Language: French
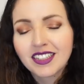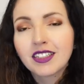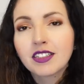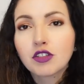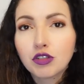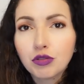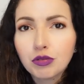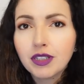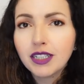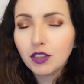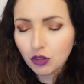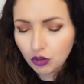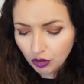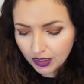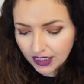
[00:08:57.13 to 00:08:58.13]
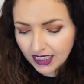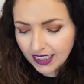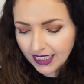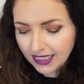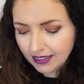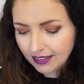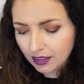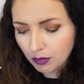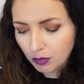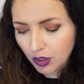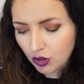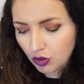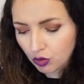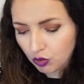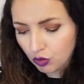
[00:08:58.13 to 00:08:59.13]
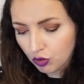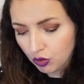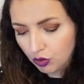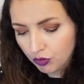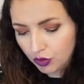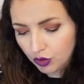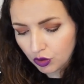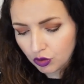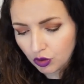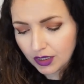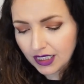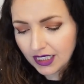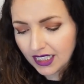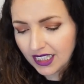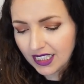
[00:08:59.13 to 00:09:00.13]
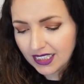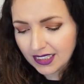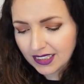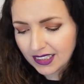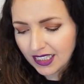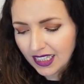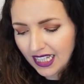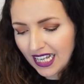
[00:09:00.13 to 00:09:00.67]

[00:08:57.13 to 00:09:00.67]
Tu es une coquinette, moi je trouve, une coquinette.